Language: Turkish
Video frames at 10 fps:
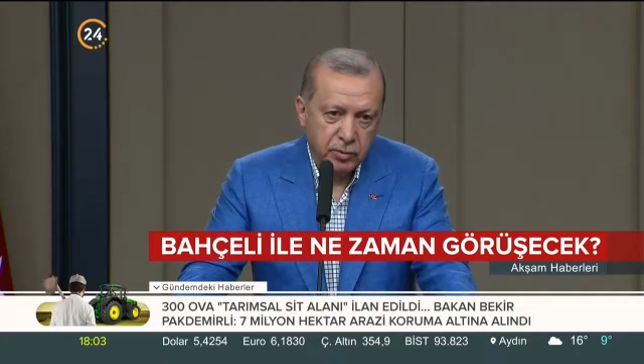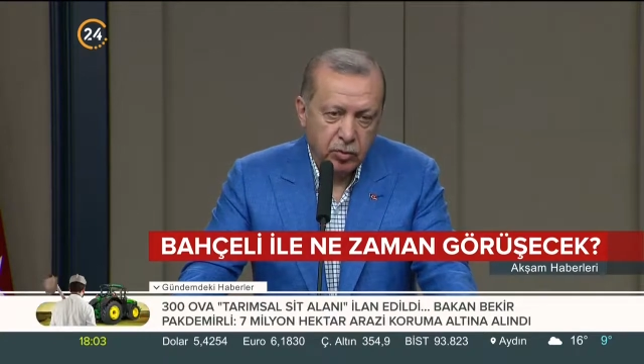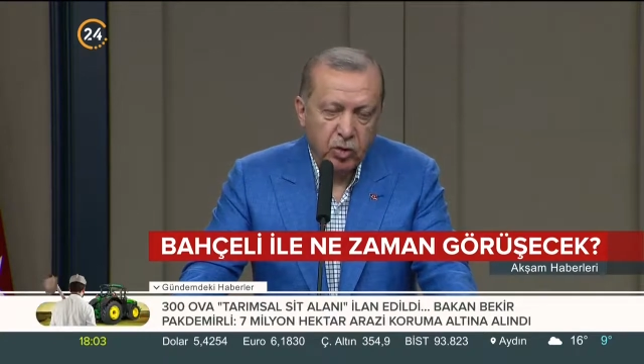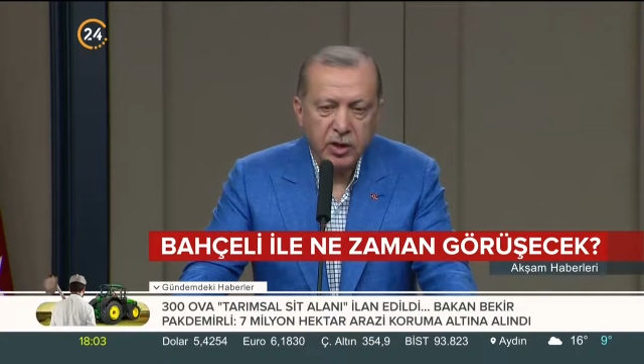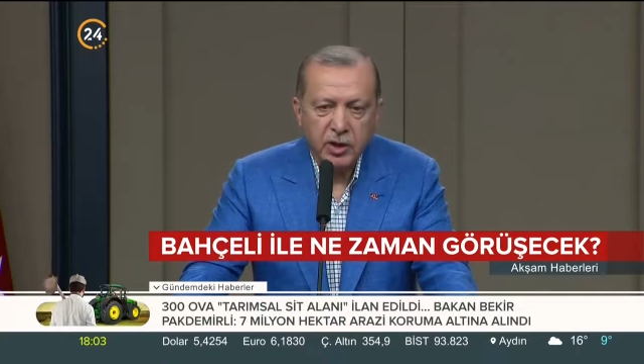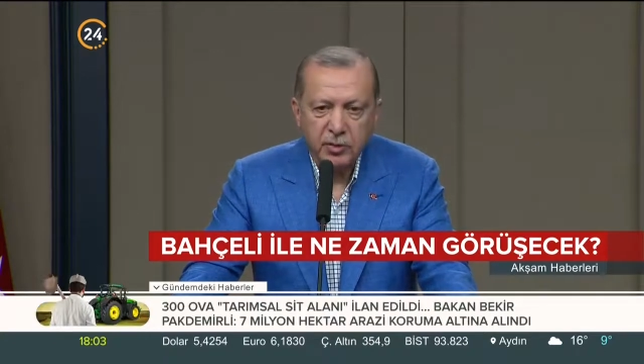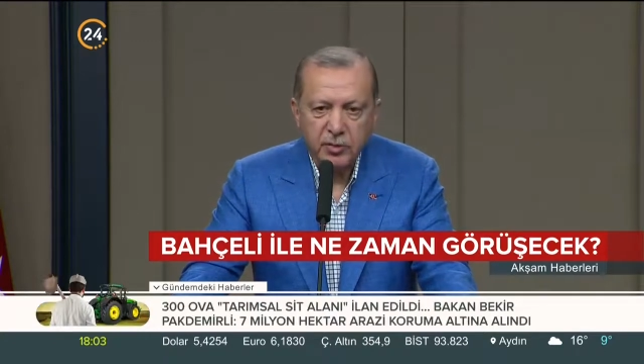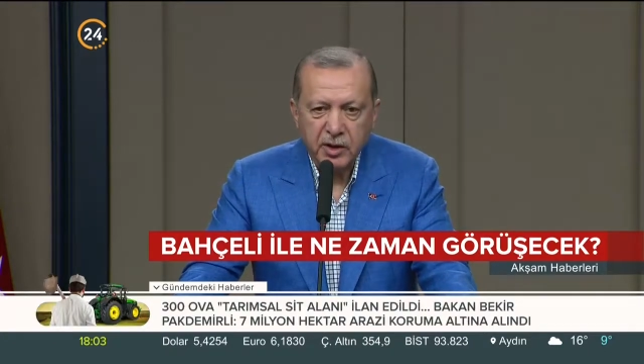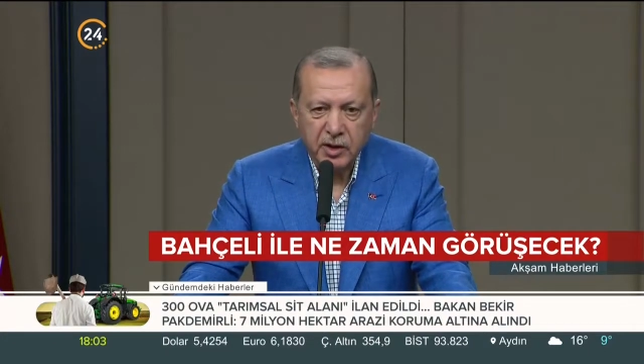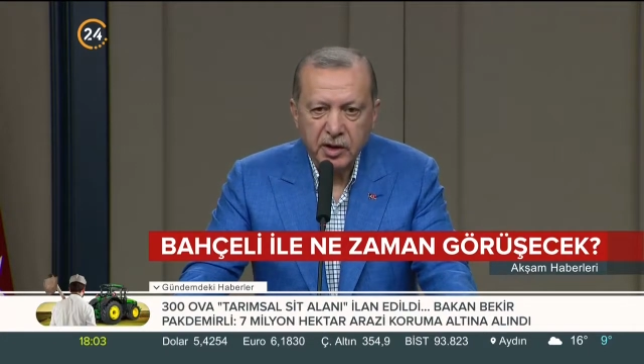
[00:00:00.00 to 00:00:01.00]
Muhakkak
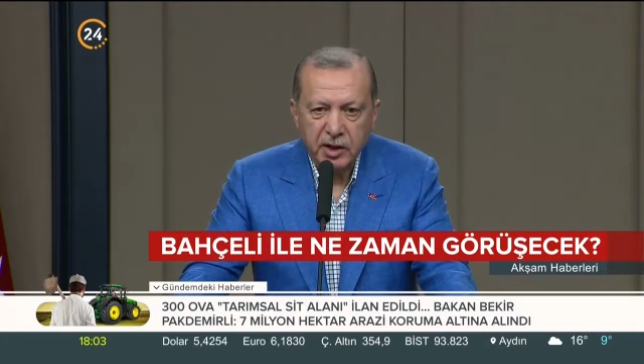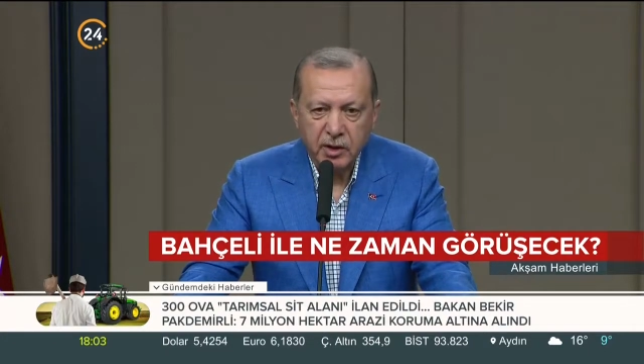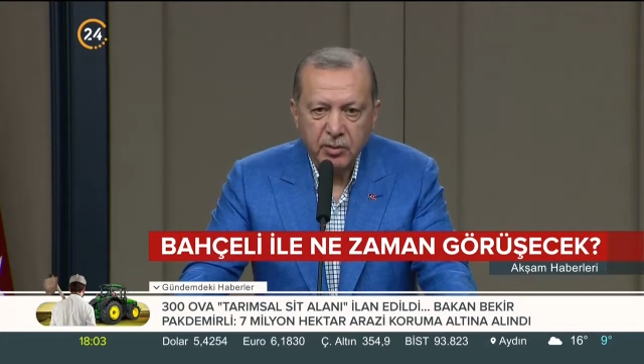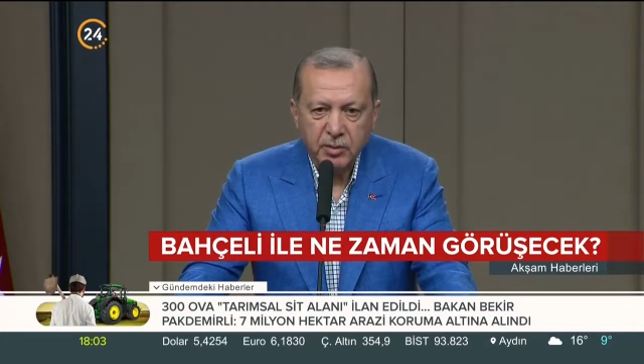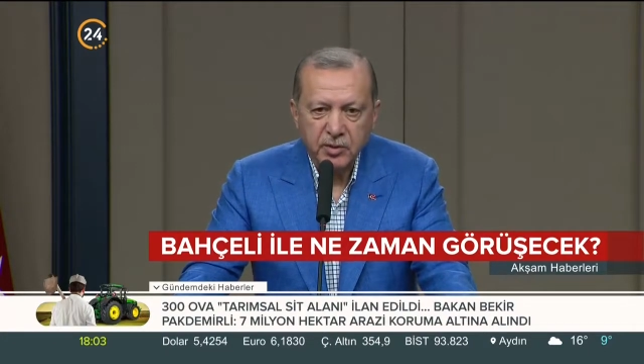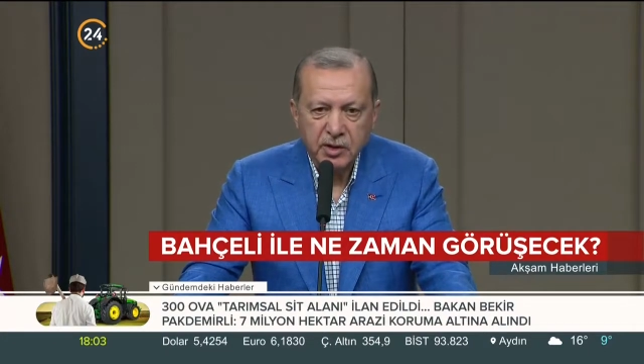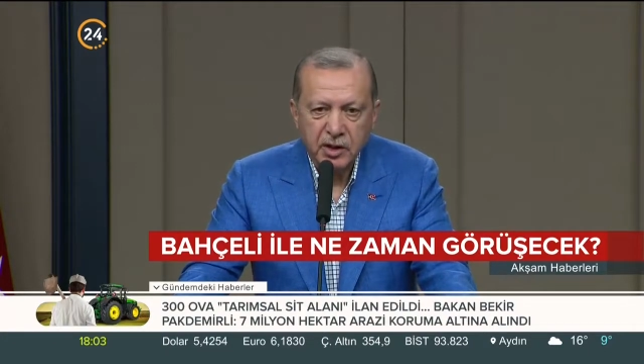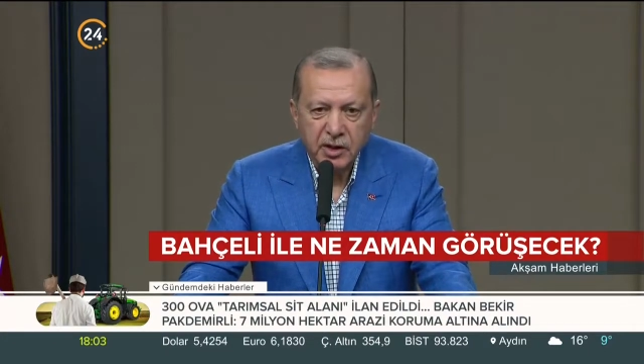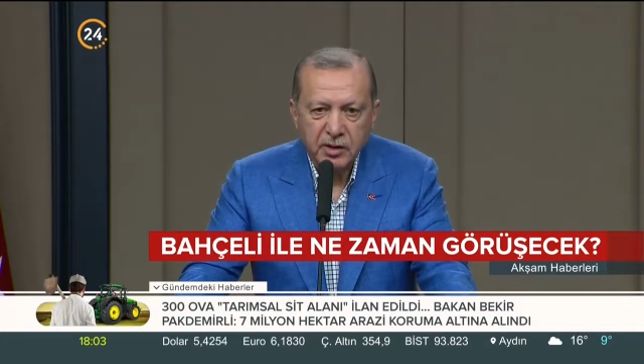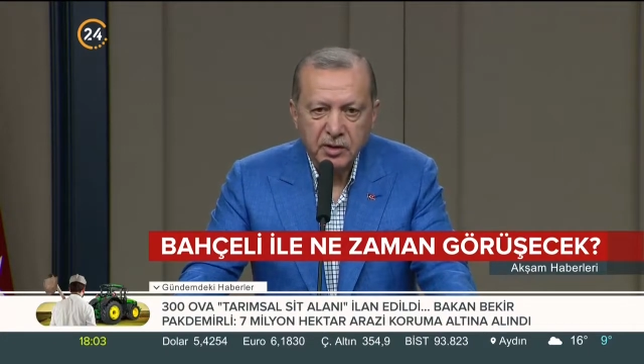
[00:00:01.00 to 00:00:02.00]
bir araya gelmemiz
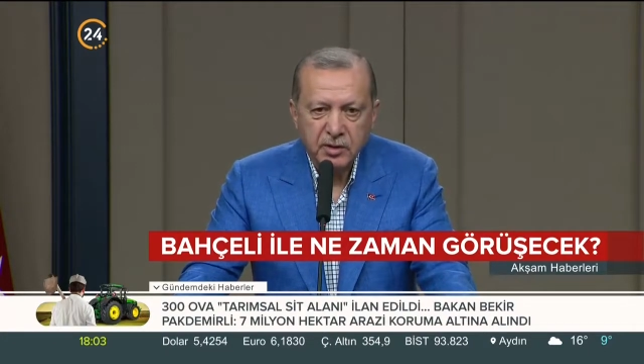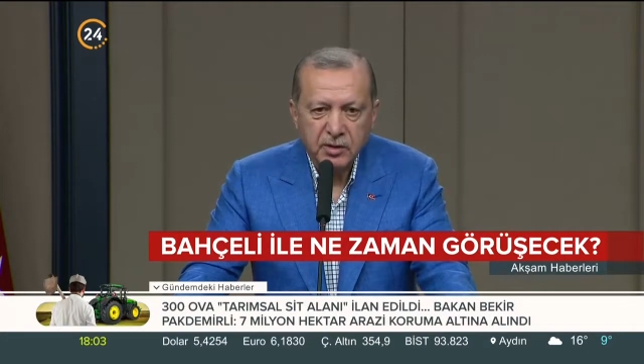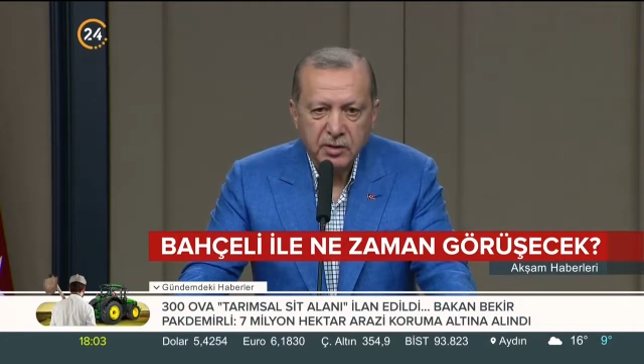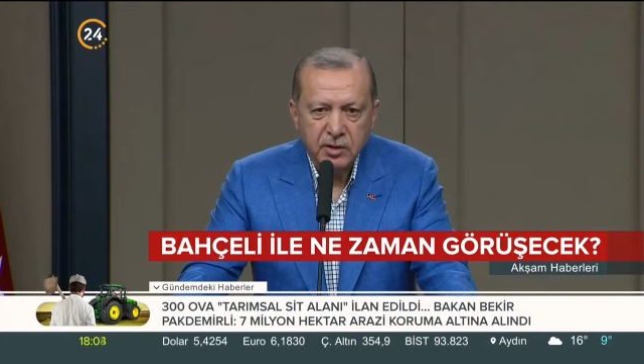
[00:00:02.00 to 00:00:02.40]
gerekir.